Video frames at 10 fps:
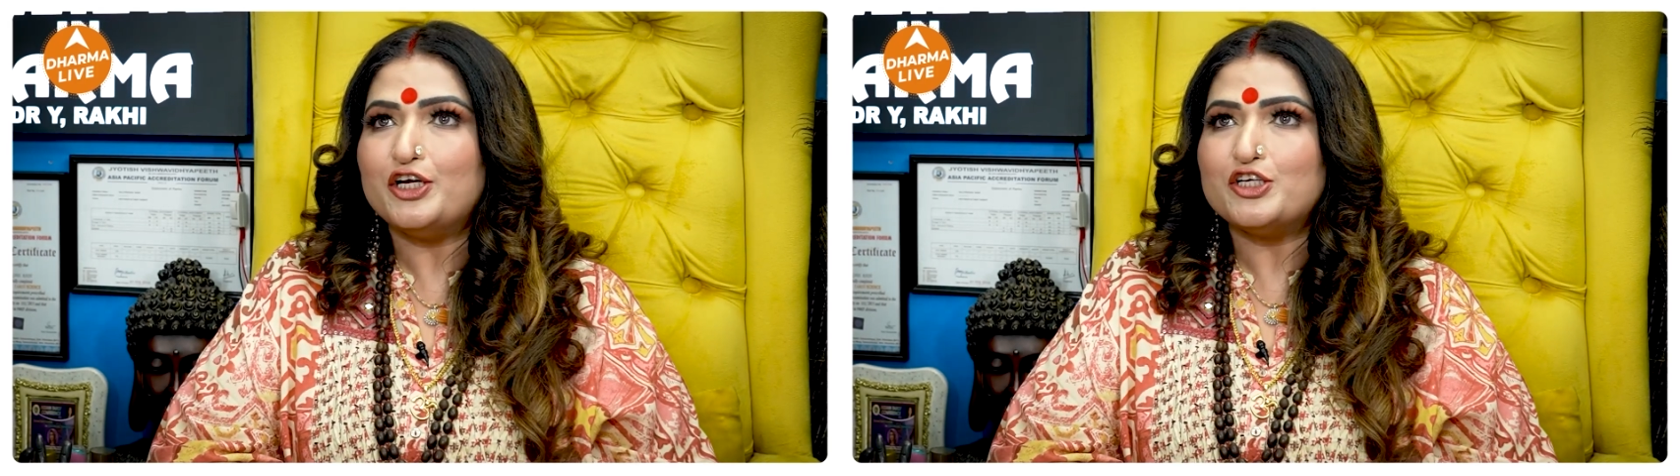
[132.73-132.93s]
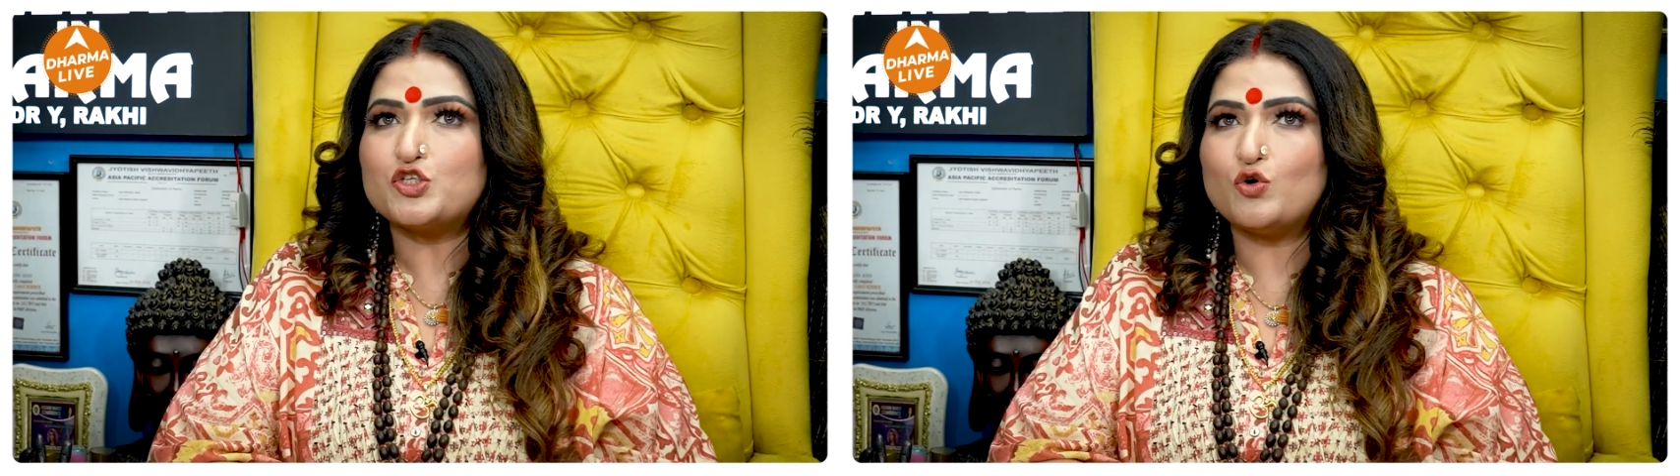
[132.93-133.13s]

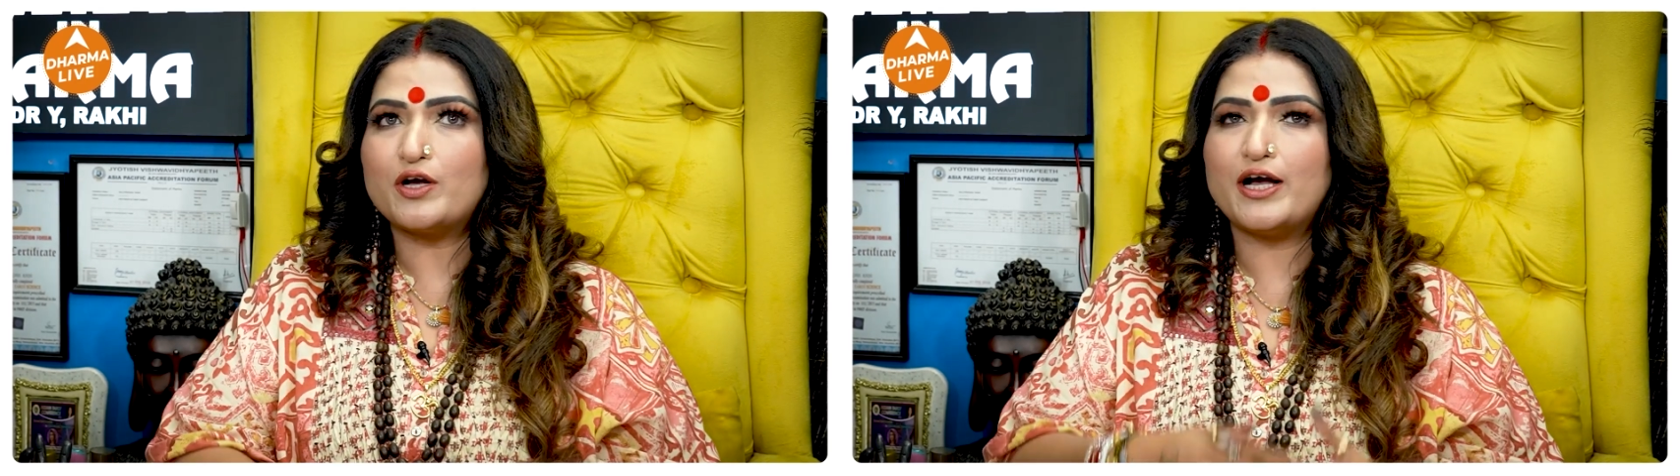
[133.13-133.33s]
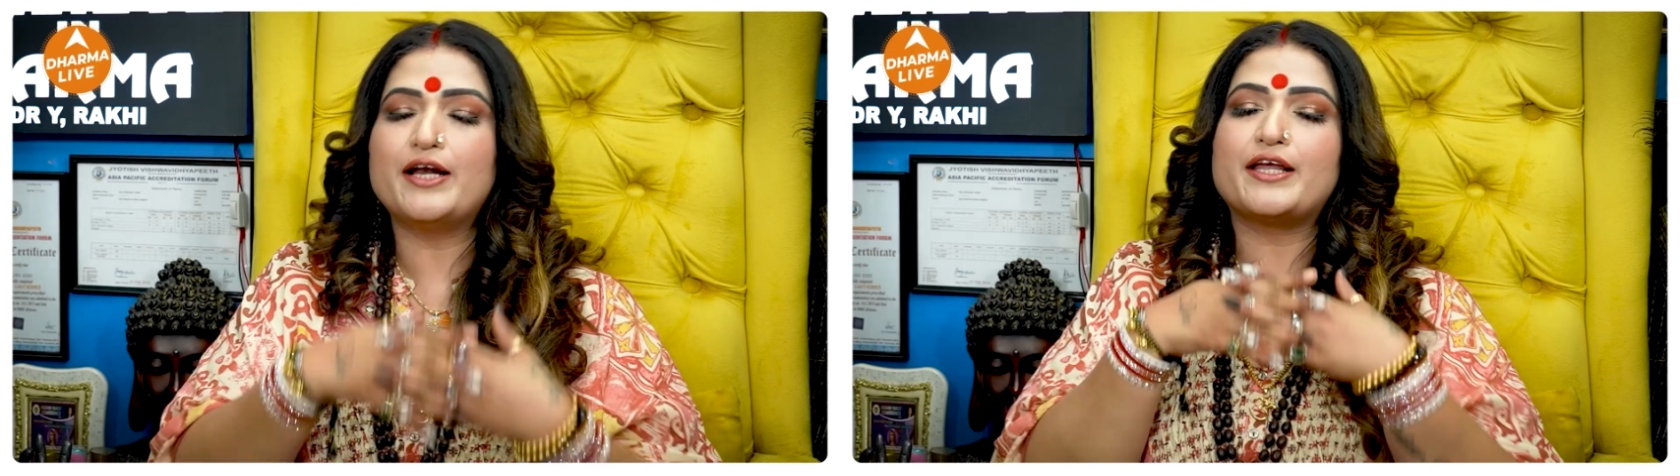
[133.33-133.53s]
सो so,
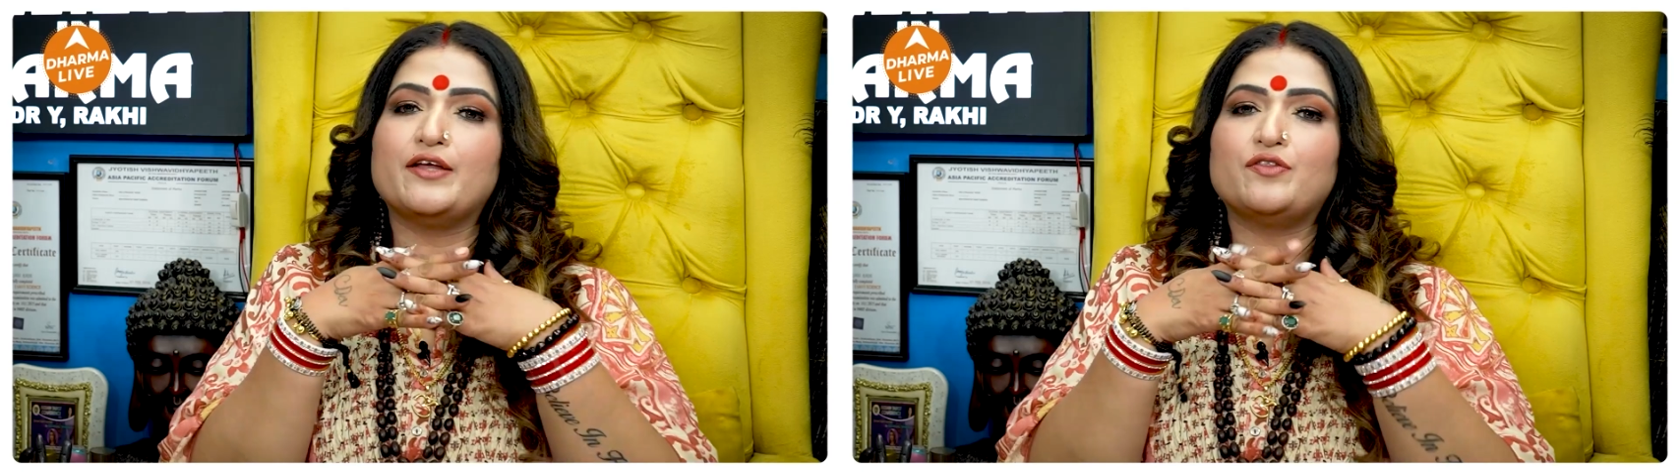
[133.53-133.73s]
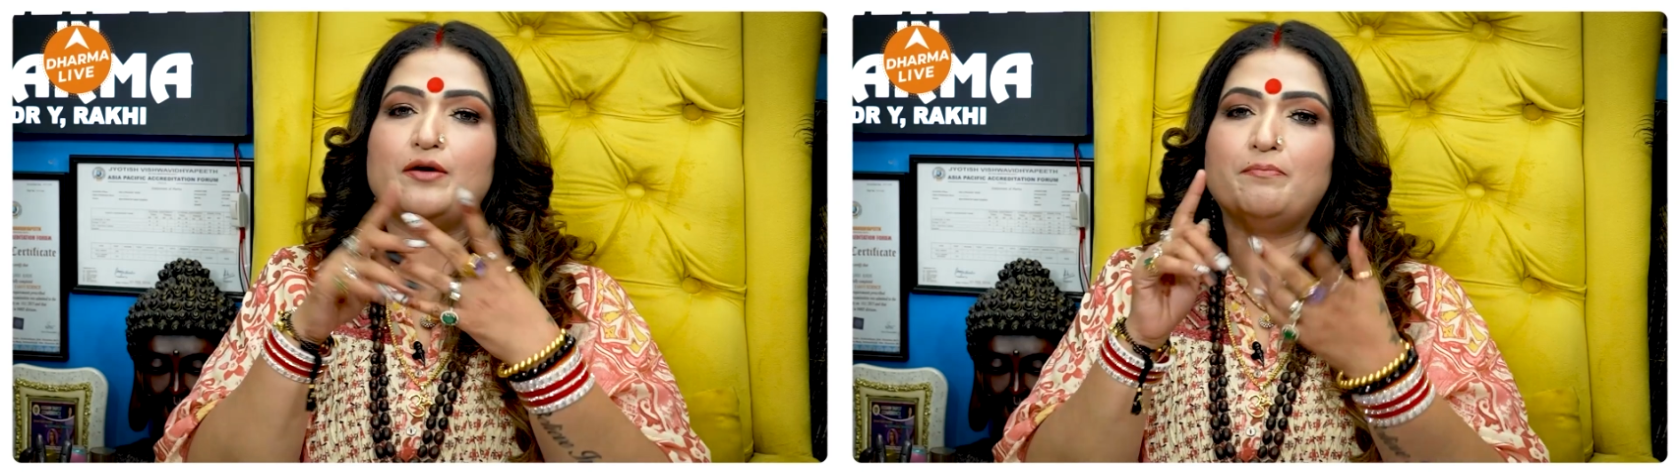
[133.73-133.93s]
घर के
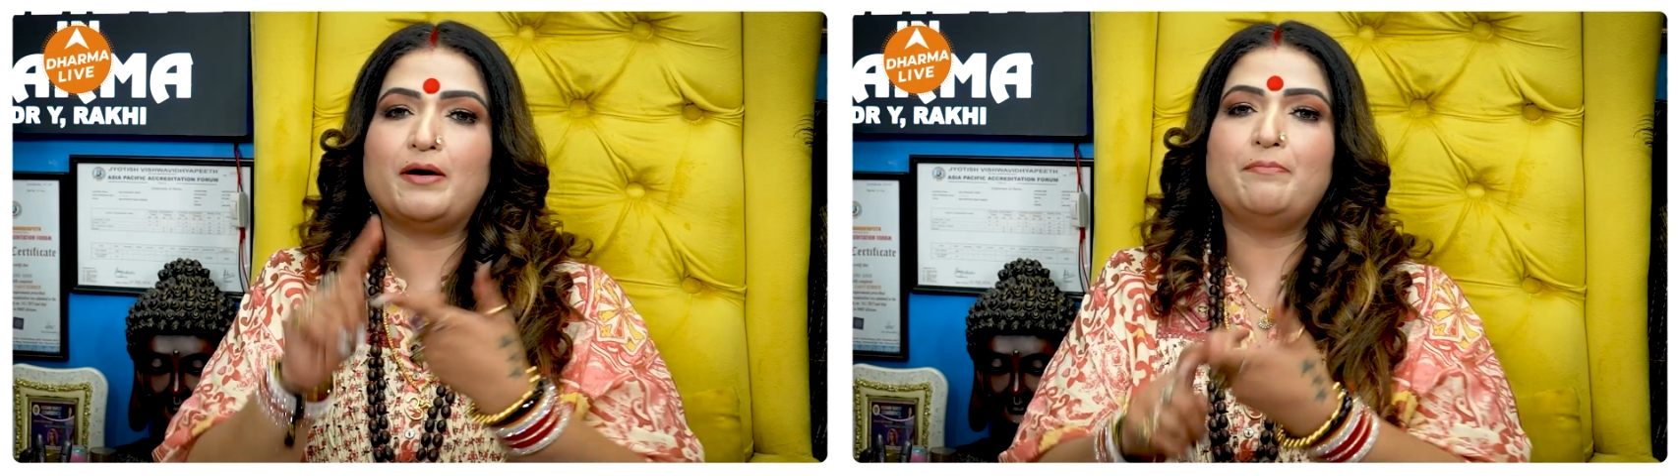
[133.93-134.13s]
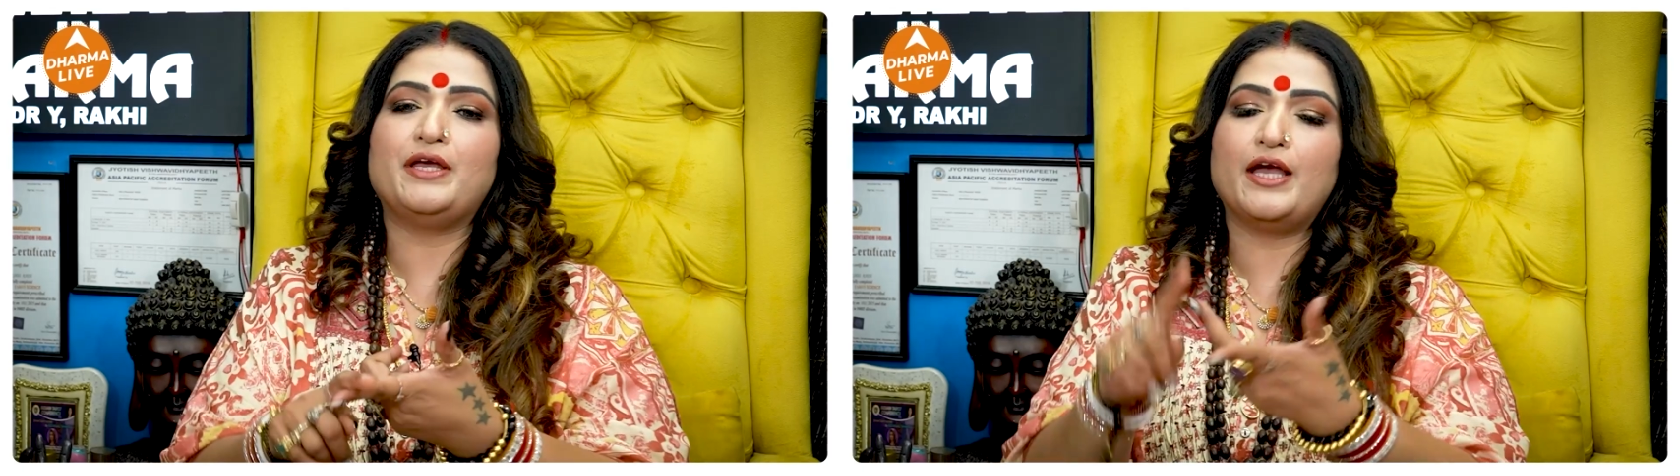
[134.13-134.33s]
अंदर
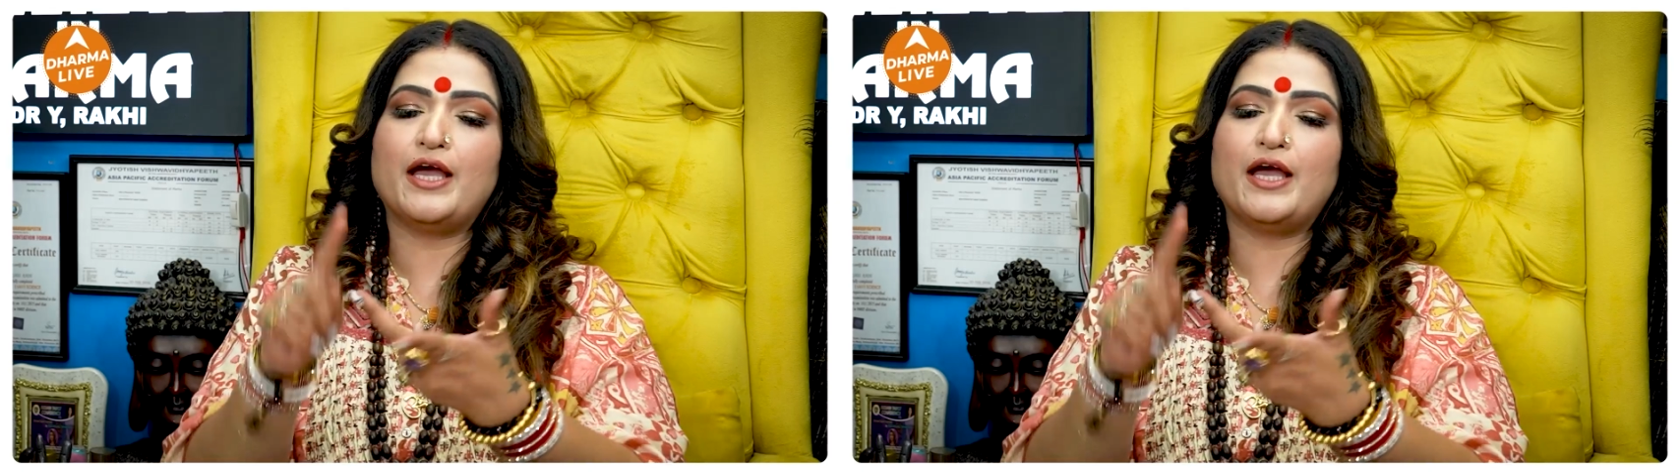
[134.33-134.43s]
मम्मी